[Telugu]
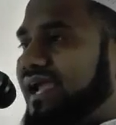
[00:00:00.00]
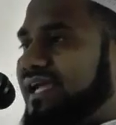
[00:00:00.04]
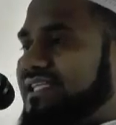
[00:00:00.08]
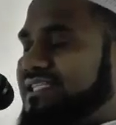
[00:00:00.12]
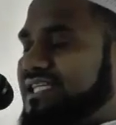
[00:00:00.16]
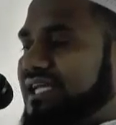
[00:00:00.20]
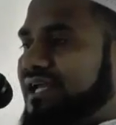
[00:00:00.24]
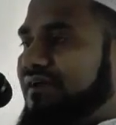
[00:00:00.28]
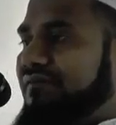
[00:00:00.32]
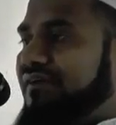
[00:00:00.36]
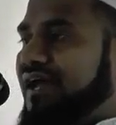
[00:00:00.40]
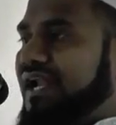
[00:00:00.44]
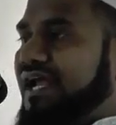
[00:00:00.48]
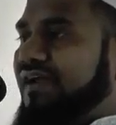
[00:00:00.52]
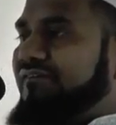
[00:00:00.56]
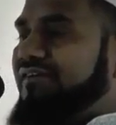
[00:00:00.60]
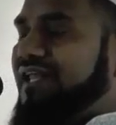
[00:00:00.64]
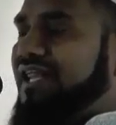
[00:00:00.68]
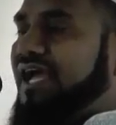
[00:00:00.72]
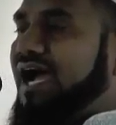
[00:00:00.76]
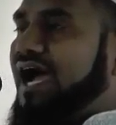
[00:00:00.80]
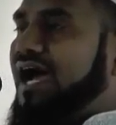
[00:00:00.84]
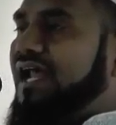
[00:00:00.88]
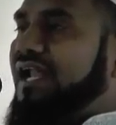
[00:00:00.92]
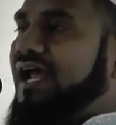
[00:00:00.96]
ఏ జీవన
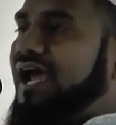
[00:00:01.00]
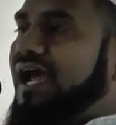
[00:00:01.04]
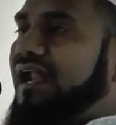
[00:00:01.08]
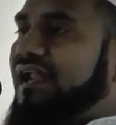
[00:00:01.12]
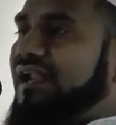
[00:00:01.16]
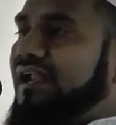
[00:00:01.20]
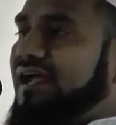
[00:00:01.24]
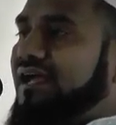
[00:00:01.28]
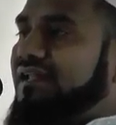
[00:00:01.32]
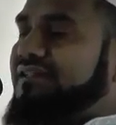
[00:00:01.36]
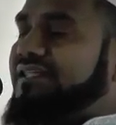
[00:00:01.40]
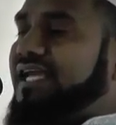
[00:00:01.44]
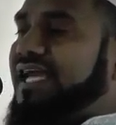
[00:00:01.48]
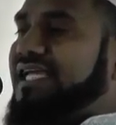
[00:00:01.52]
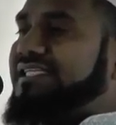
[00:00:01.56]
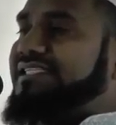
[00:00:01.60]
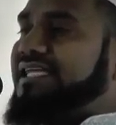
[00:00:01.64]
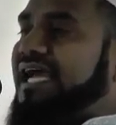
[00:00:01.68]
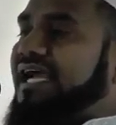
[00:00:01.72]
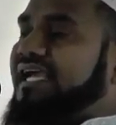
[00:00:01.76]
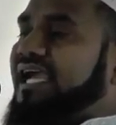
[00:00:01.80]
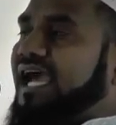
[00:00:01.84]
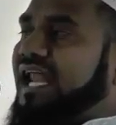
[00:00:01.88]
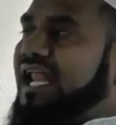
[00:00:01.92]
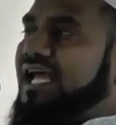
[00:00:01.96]
విధానాన్నైతే
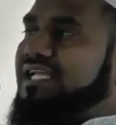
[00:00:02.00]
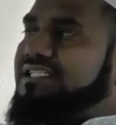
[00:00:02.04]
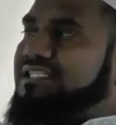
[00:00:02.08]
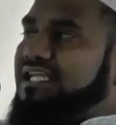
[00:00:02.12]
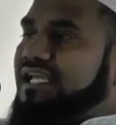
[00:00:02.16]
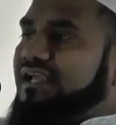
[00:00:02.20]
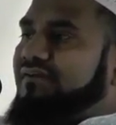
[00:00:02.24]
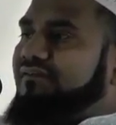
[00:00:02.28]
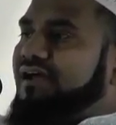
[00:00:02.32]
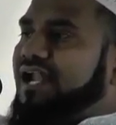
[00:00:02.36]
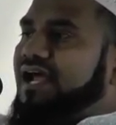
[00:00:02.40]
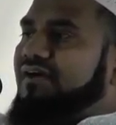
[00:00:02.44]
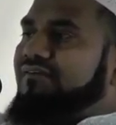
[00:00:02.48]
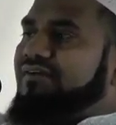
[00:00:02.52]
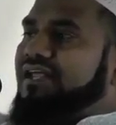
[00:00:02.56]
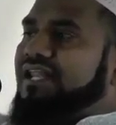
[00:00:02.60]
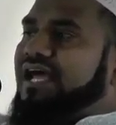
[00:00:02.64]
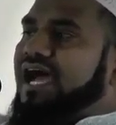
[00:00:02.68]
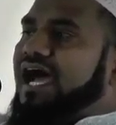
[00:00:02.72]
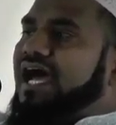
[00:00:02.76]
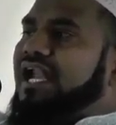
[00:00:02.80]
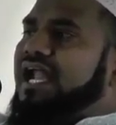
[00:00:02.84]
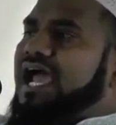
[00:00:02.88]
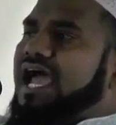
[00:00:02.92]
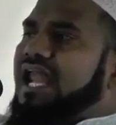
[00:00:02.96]
సకల జీవన
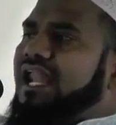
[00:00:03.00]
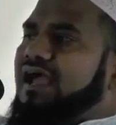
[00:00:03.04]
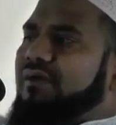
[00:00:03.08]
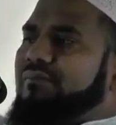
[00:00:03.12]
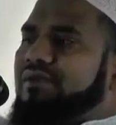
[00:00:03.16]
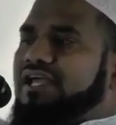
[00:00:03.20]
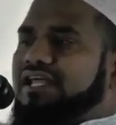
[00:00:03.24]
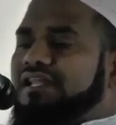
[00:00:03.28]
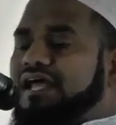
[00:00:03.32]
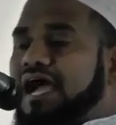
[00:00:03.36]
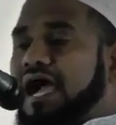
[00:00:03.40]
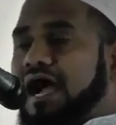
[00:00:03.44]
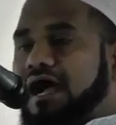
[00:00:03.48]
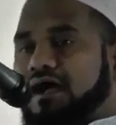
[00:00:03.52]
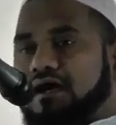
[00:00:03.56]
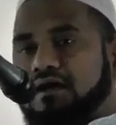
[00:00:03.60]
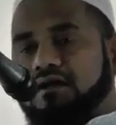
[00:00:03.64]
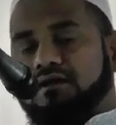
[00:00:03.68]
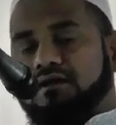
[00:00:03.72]
విధానాల మీద